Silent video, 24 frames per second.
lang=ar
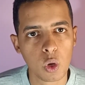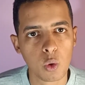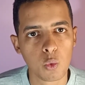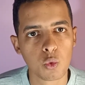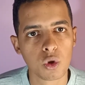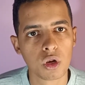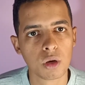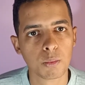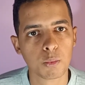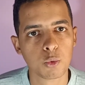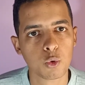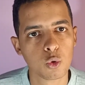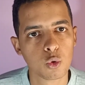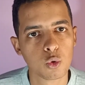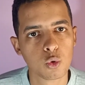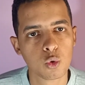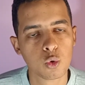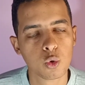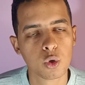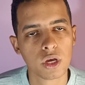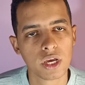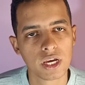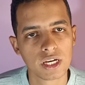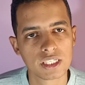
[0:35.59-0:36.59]

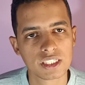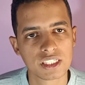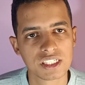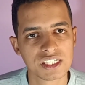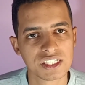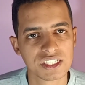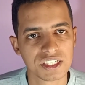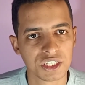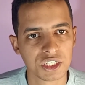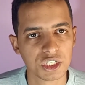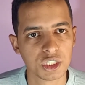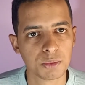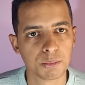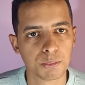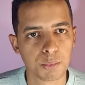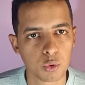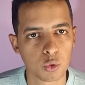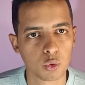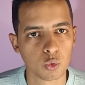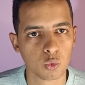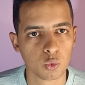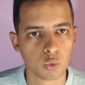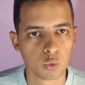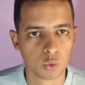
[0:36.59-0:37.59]
والبوكو اكس 3
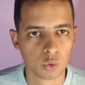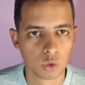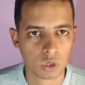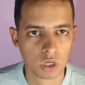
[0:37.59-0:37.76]
برو